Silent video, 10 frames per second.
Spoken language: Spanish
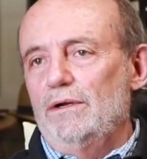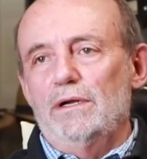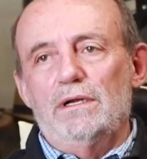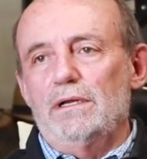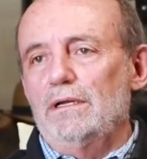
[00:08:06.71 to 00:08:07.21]

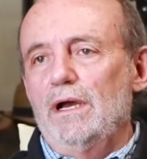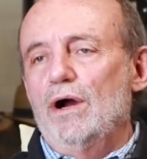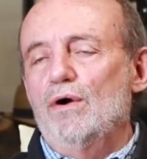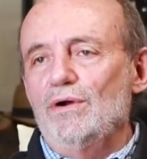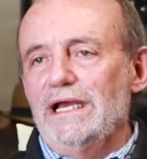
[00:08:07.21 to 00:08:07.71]
eh,
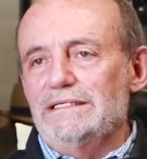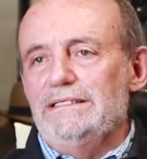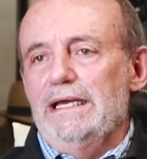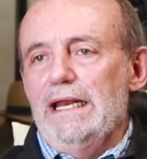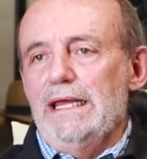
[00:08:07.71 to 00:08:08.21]
aunque
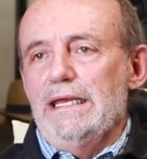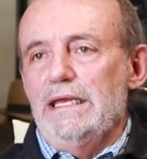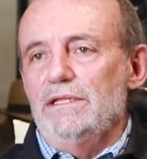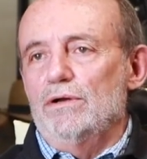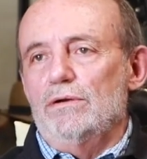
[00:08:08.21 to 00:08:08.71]
sí he
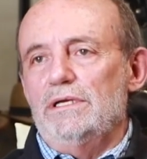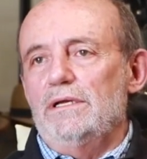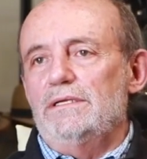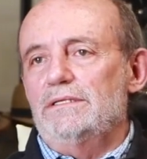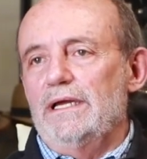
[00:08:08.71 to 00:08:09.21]
leído
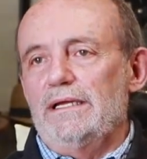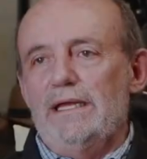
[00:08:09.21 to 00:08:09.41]
y sé